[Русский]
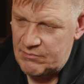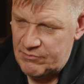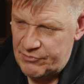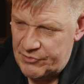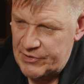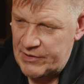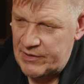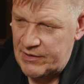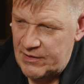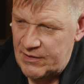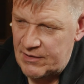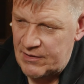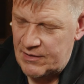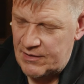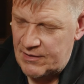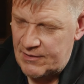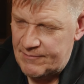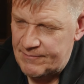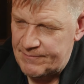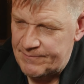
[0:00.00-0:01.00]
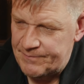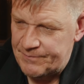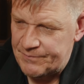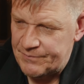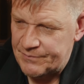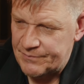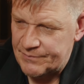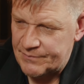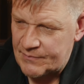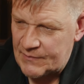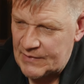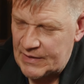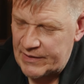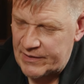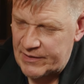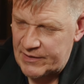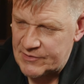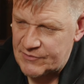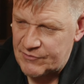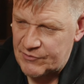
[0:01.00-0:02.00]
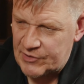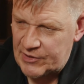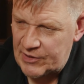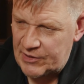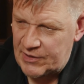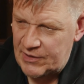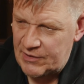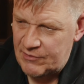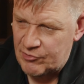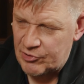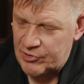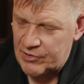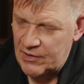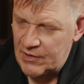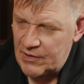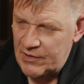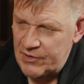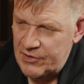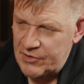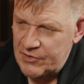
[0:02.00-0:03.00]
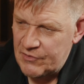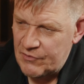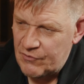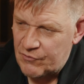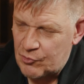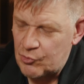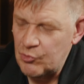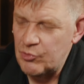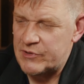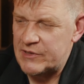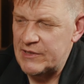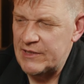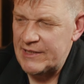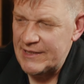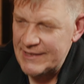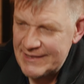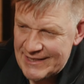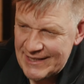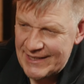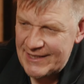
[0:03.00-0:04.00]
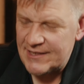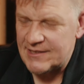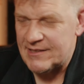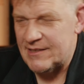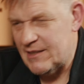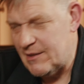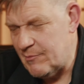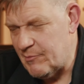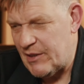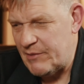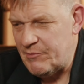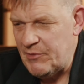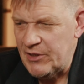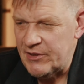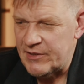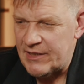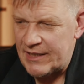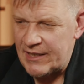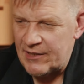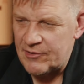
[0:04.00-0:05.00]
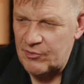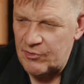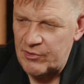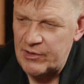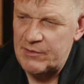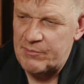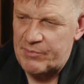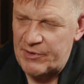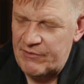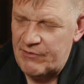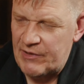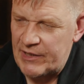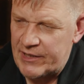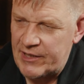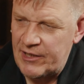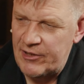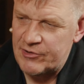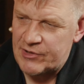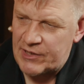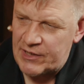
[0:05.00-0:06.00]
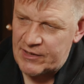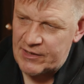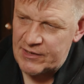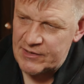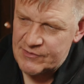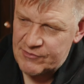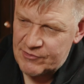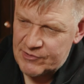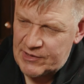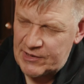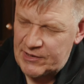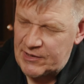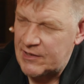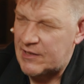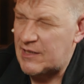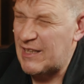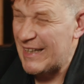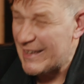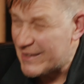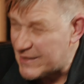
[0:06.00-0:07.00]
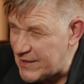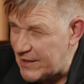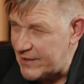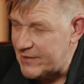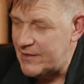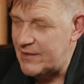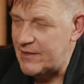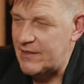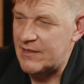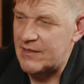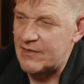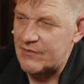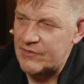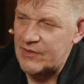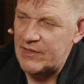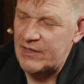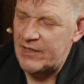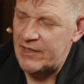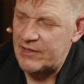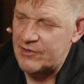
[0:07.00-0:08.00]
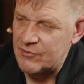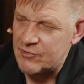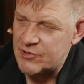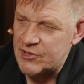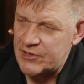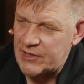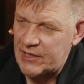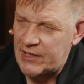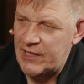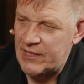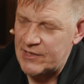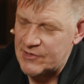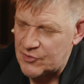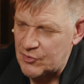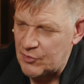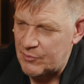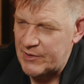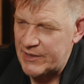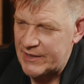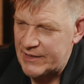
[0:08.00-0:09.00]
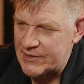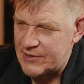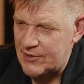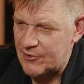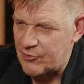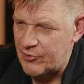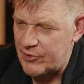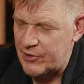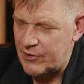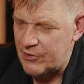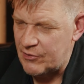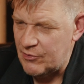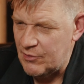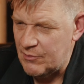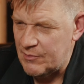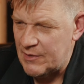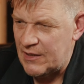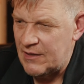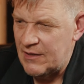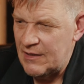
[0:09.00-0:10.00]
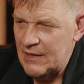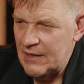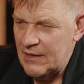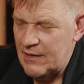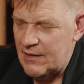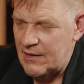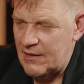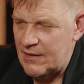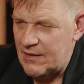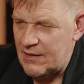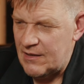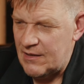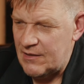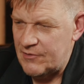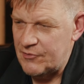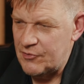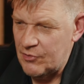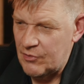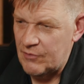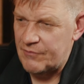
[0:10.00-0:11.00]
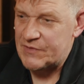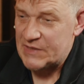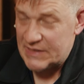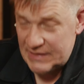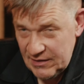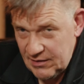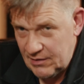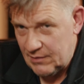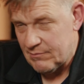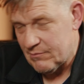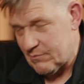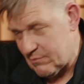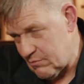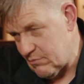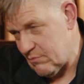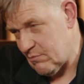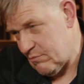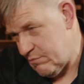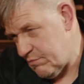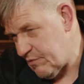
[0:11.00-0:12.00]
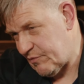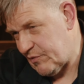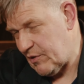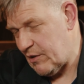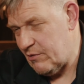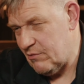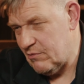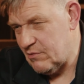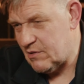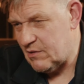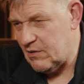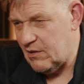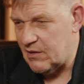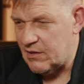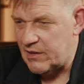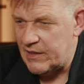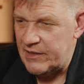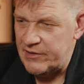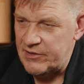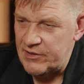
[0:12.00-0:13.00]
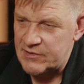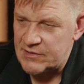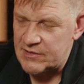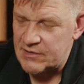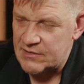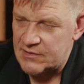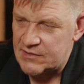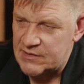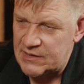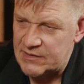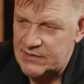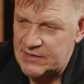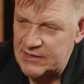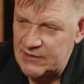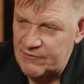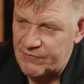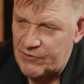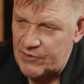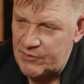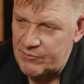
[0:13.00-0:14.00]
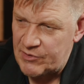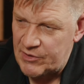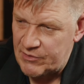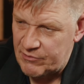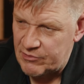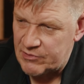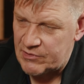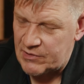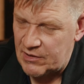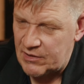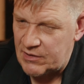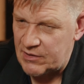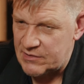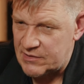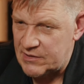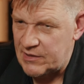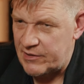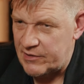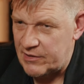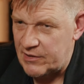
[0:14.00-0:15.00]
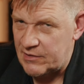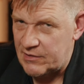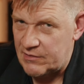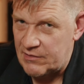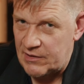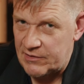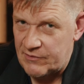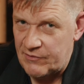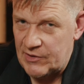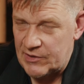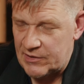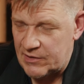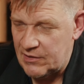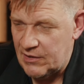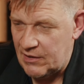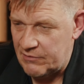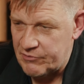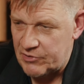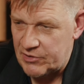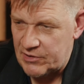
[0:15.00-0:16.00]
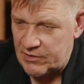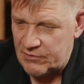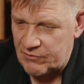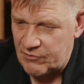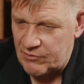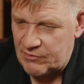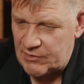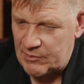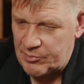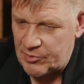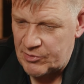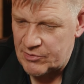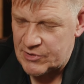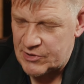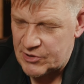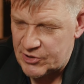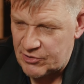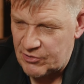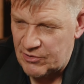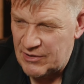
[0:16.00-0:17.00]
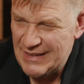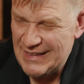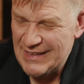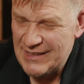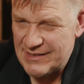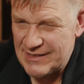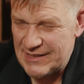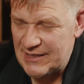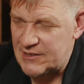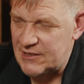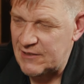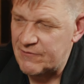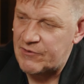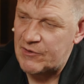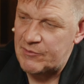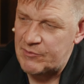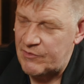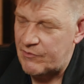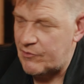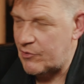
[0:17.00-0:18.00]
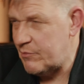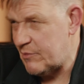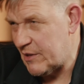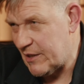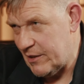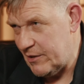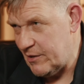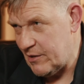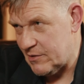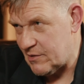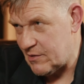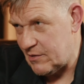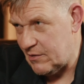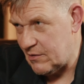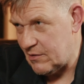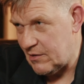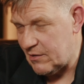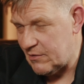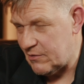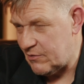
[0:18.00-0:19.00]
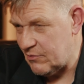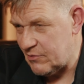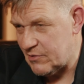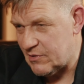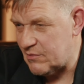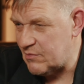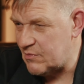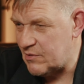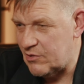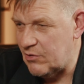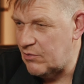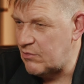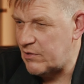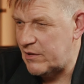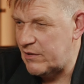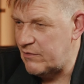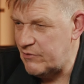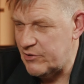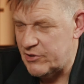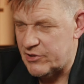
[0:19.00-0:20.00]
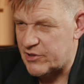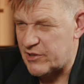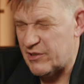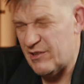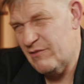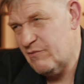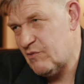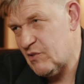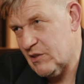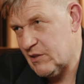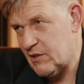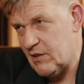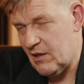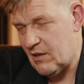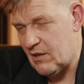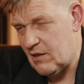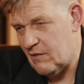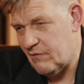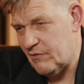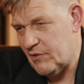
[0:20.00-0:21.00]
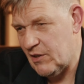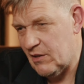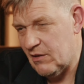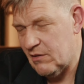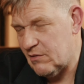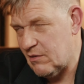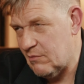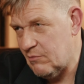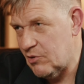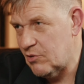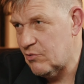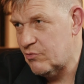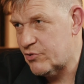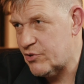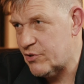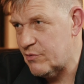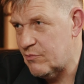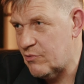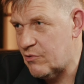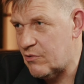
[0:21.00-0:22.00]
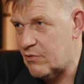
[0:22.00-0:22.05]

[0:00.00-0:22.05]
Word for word: на как раз вот такие вот вкусные, интересные моменты, которые привлекают как раз вот таких коллекционеров, да, это уже такая особая категория рома, а, но в целом, повторюсь, да, гоняться за цифрами, и вот как раз, наверное, ответ главный на твой вопрос, что за цифрами в роме гоняться не надо, то есть долгая выдержка не всегда равна там лучшему